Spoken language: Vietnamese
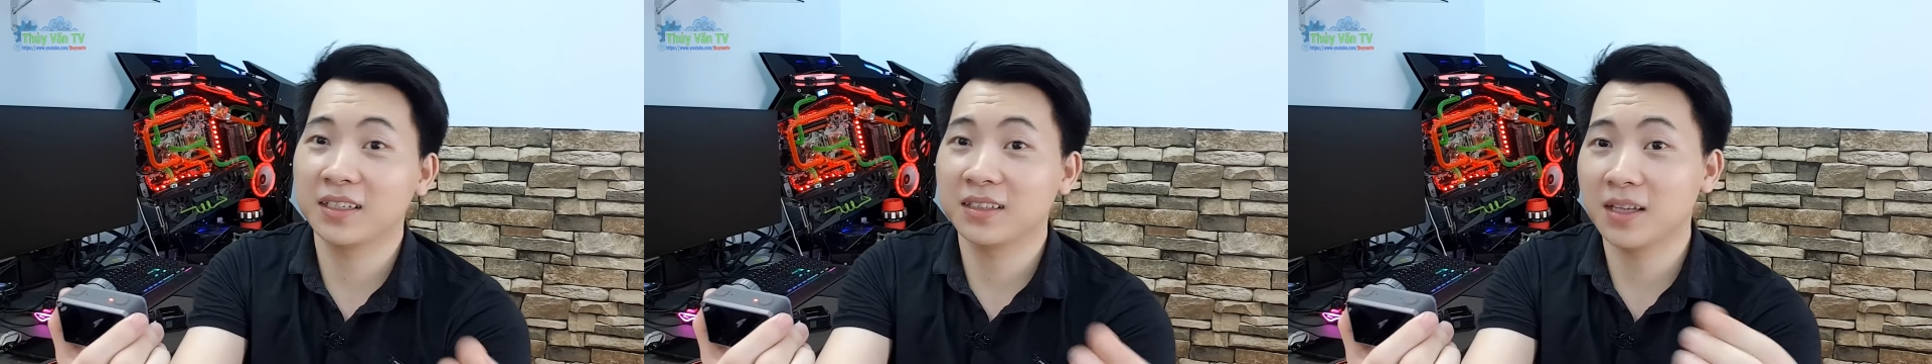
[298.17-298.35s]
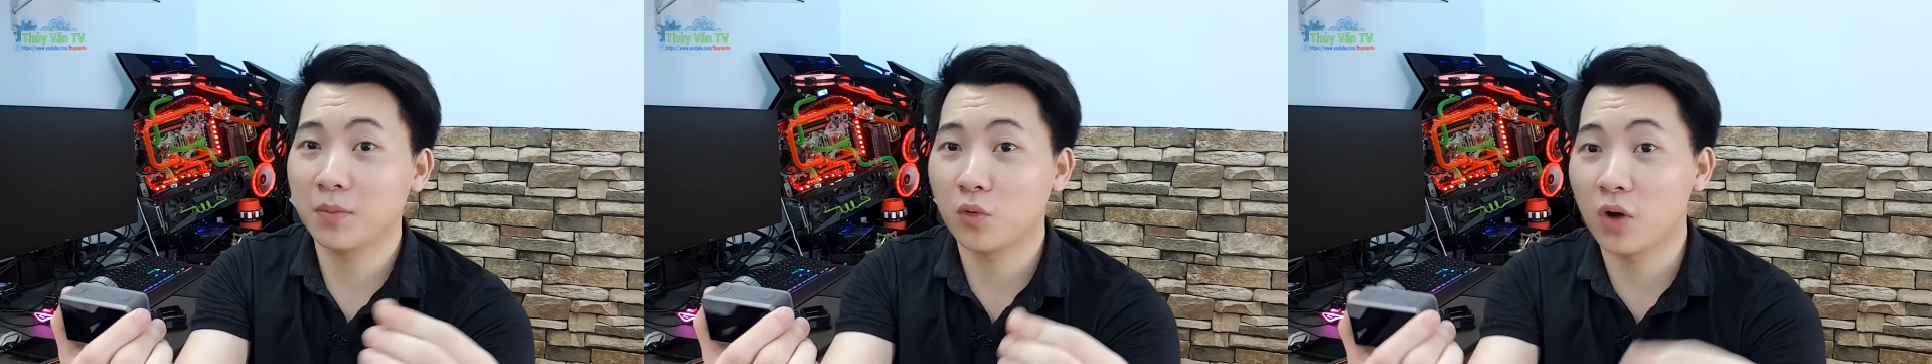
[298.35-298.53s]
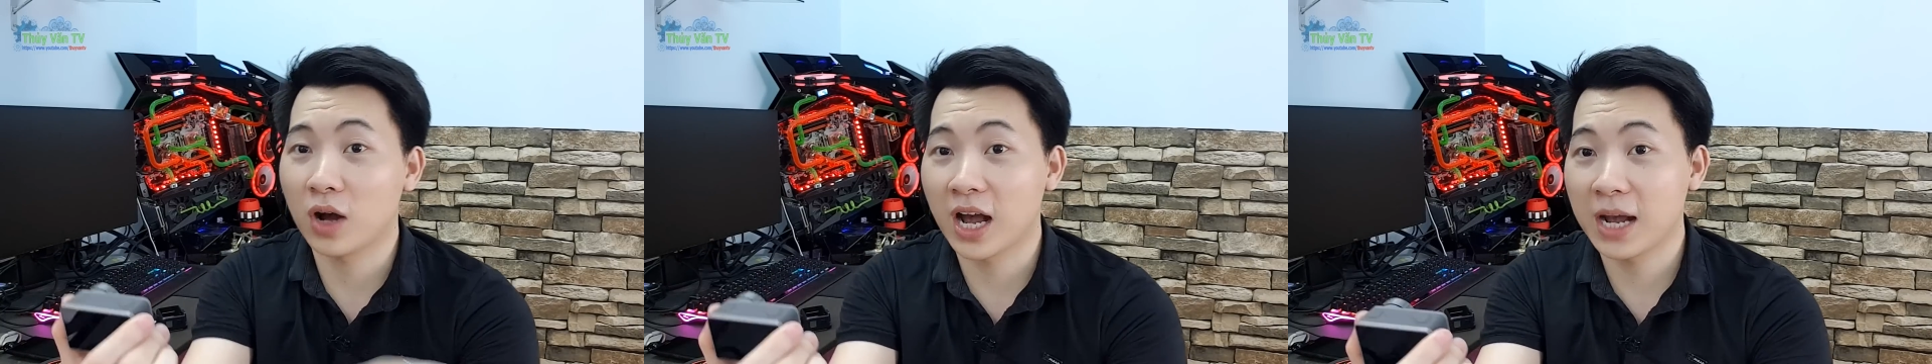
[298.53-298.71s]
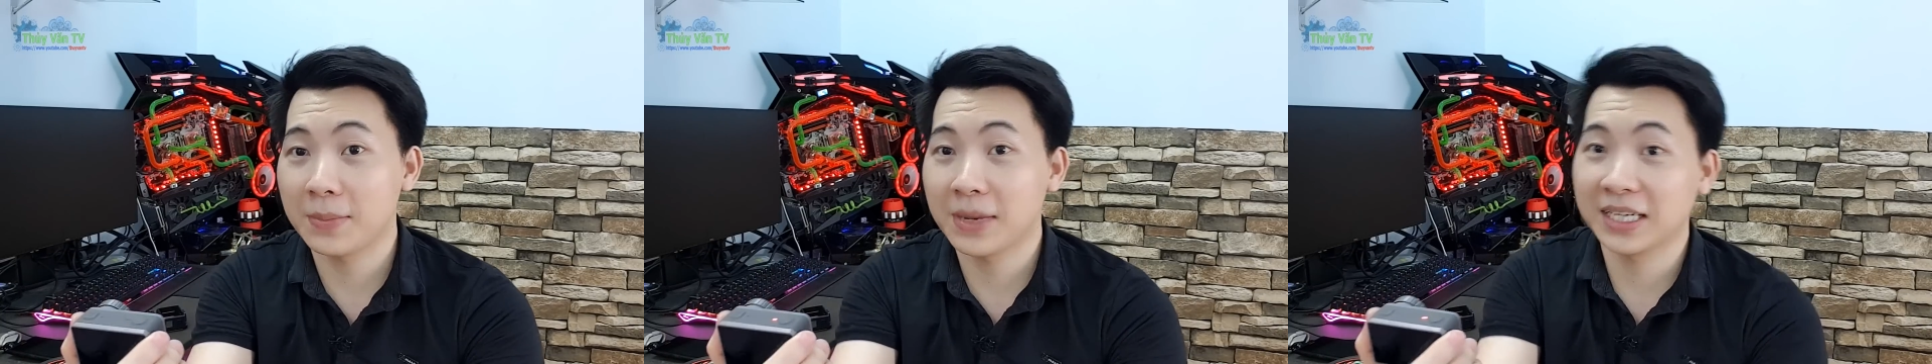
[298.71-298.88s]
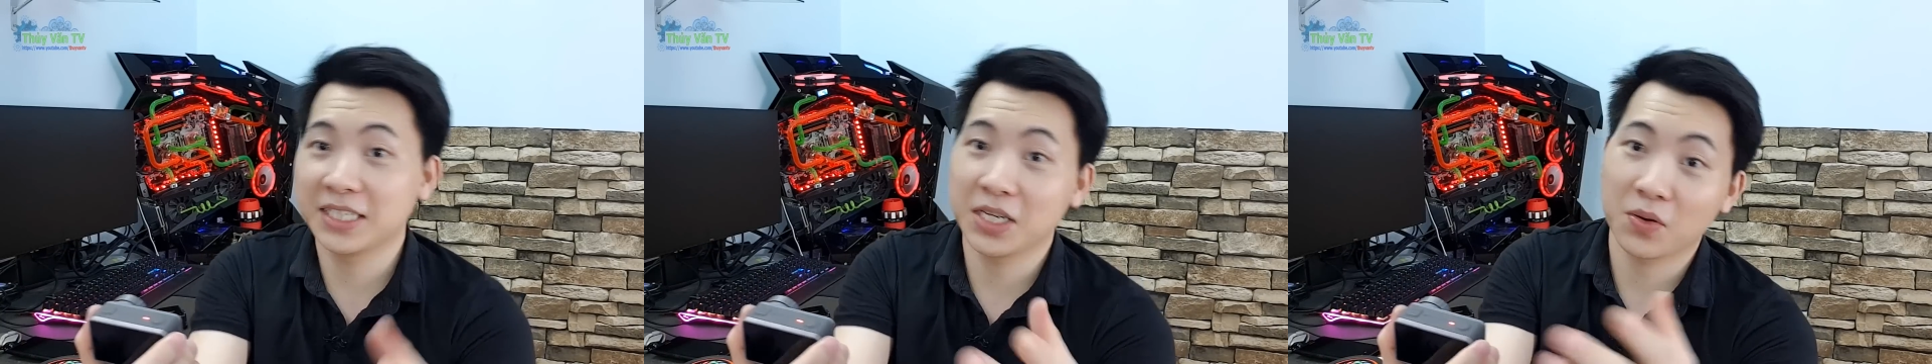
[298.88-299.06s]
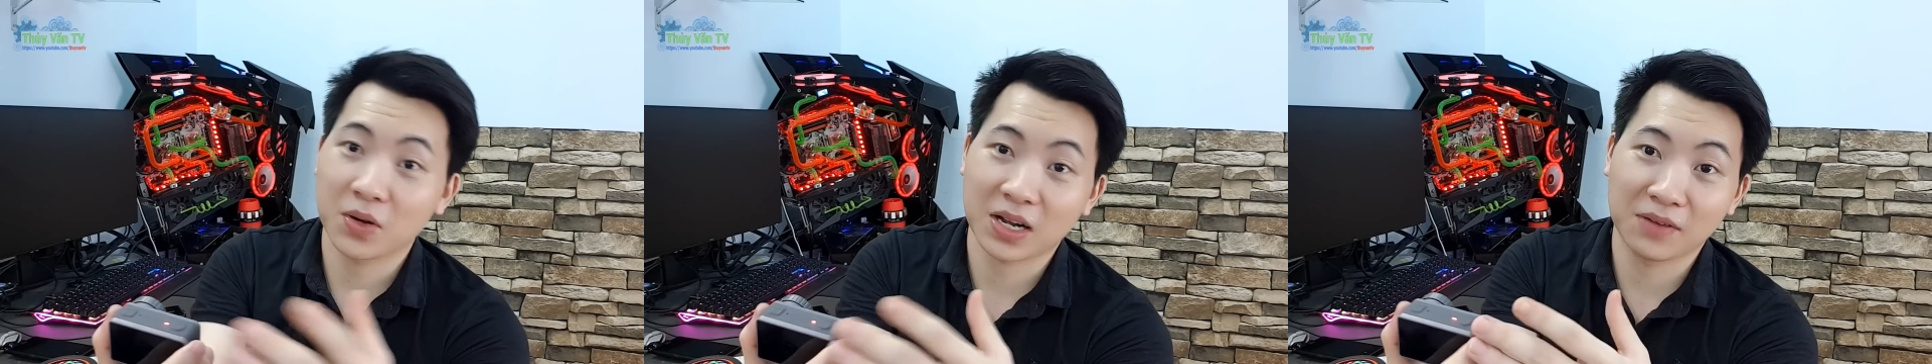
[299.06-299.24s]
tầm khoảng hai ba
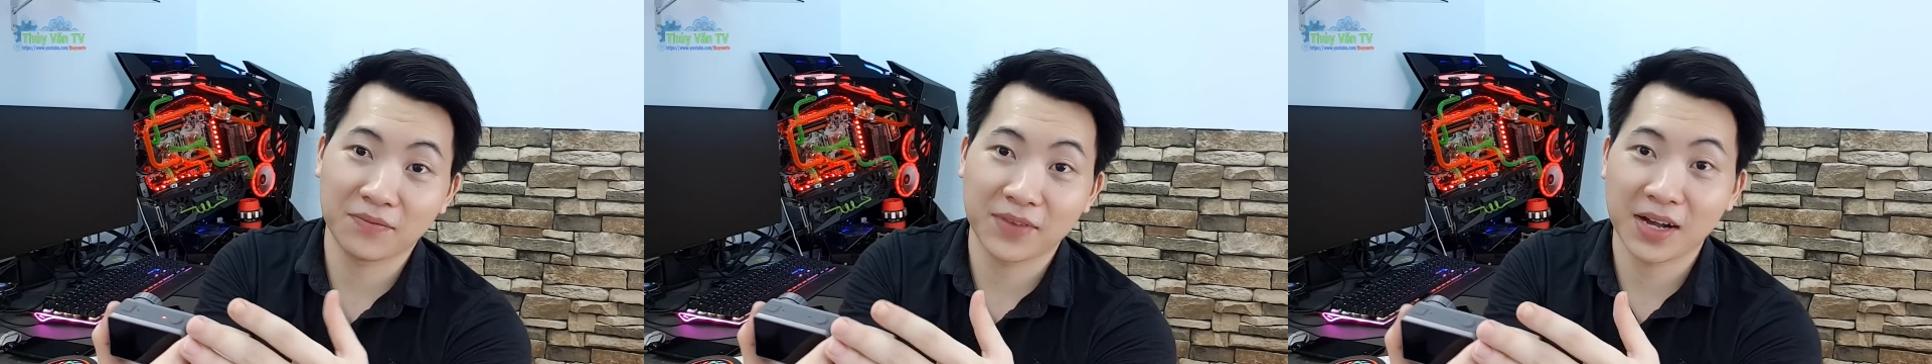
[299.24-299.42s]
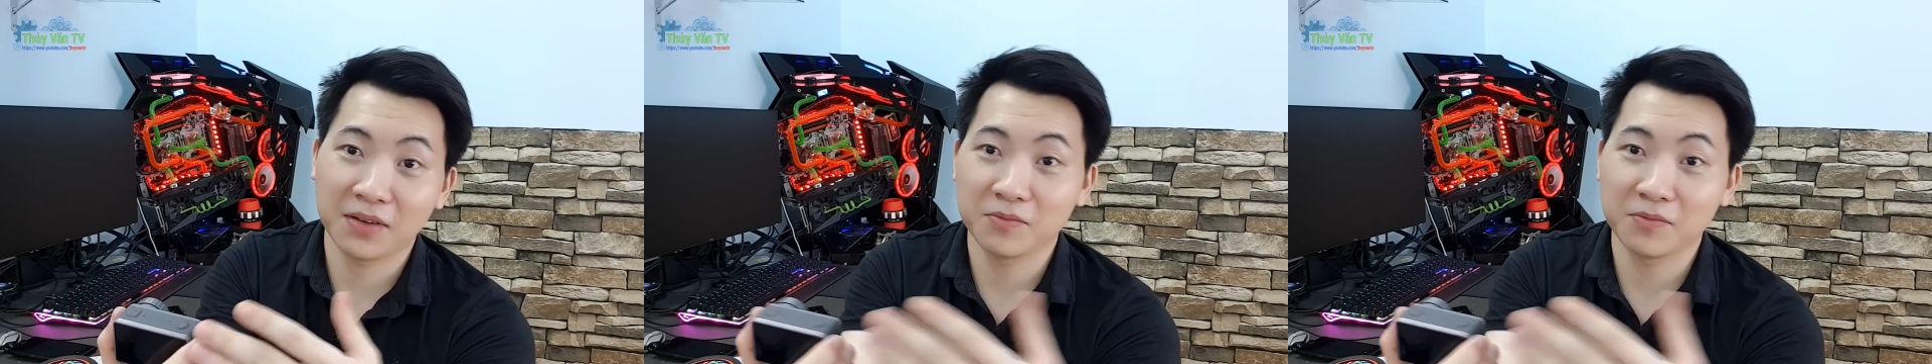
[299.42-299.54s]
triệu cắm vào.